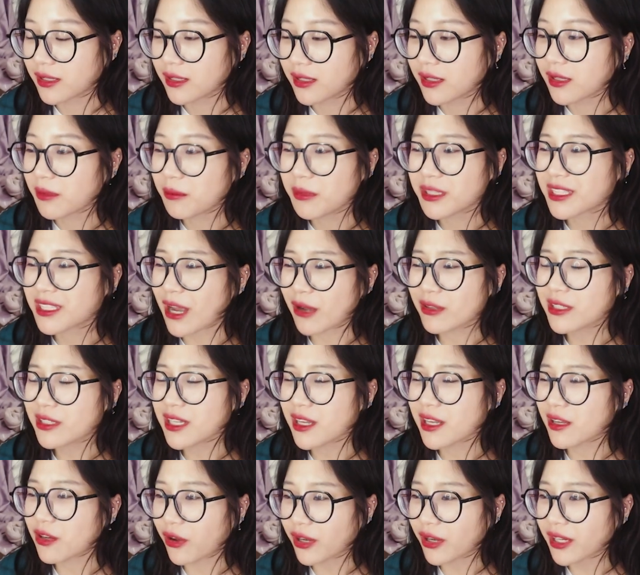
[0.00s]
mình chả có gì
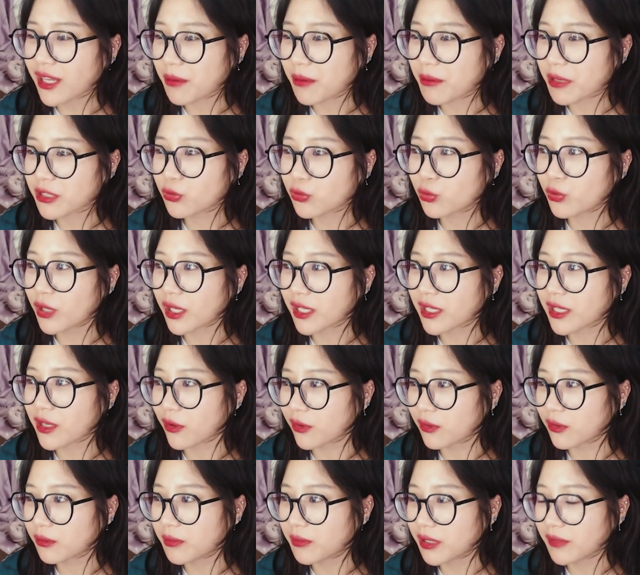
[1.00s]
để nói cả mặc dù là
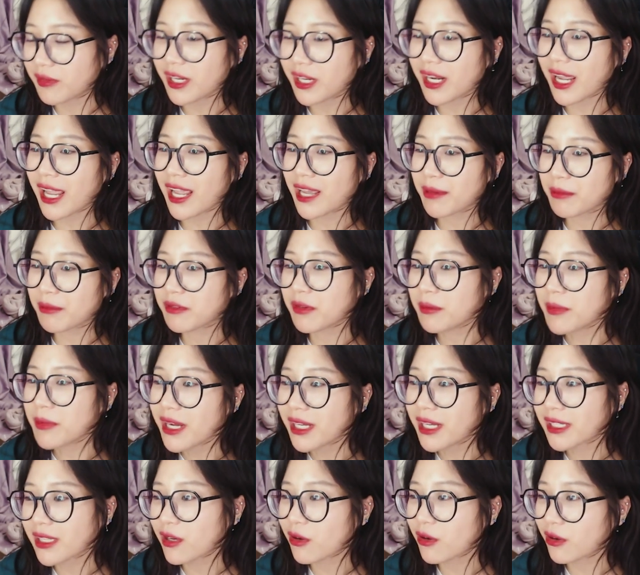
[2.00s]
kiểu mình vẫn nghe mình vẫn biết
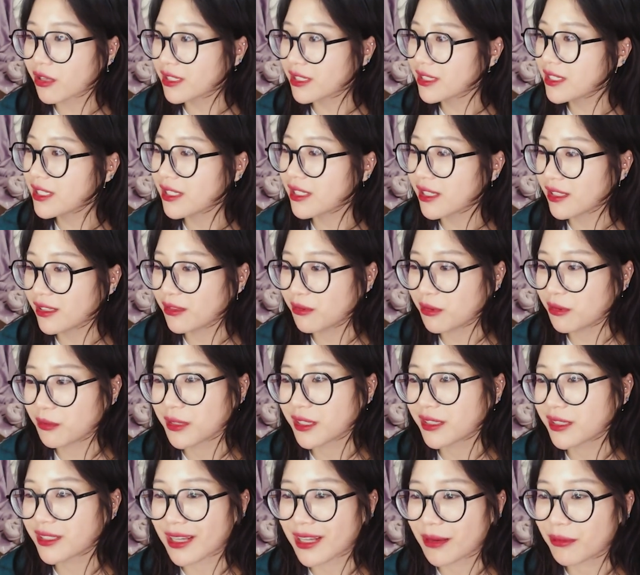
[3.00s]
người ta nói cái gì đấy nhưng mà
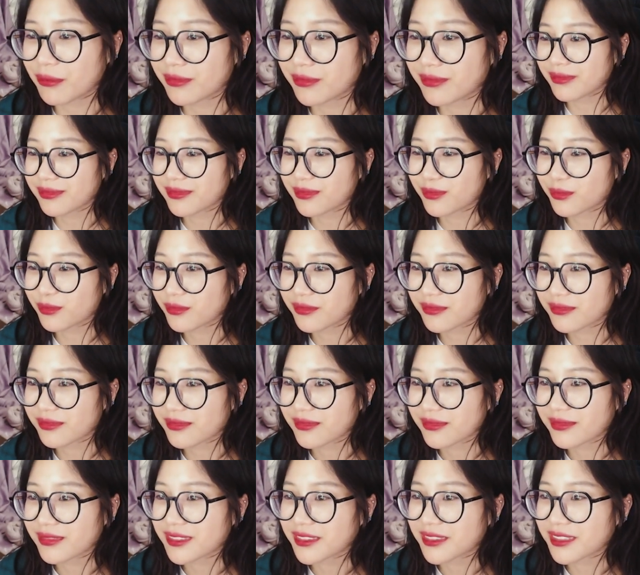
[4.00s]
mình chẳng
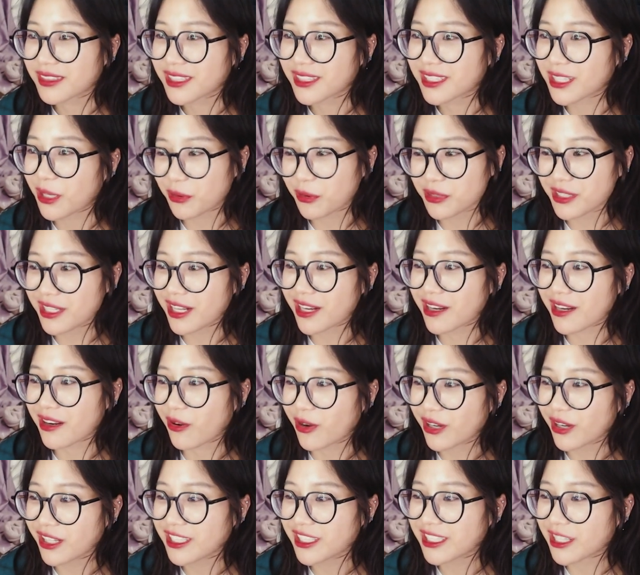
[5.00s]
chả có gì để
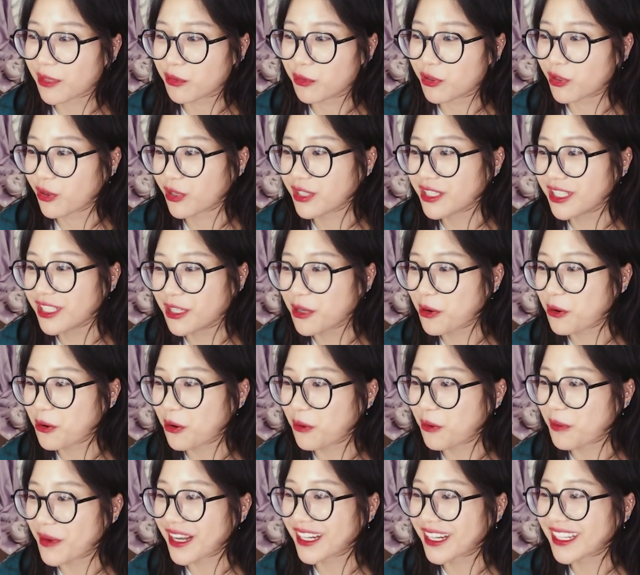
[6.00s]
nói chả muốn nói gì đâu
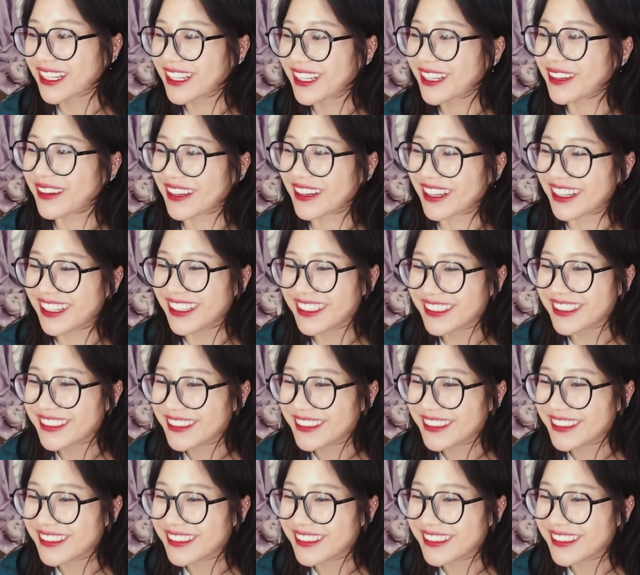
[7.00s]
comment ấy kiểu đấy